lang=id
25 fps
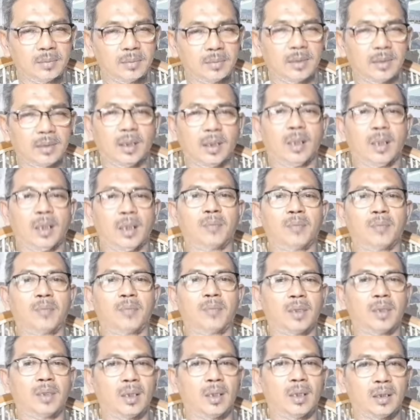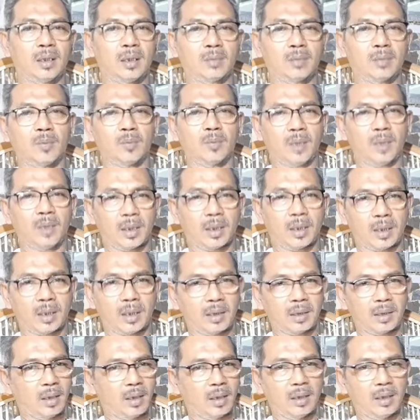tidak akan pernah lagi
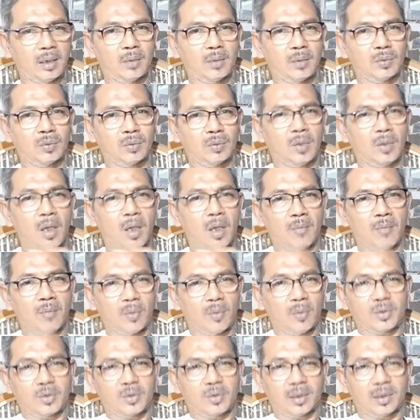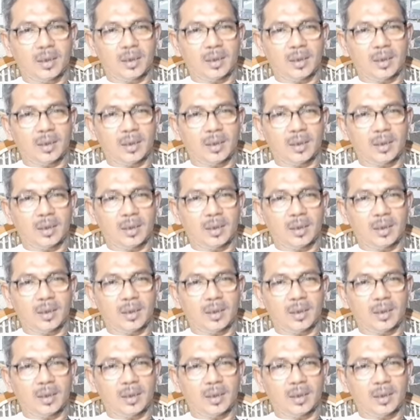membiarkan kalian untuk merusak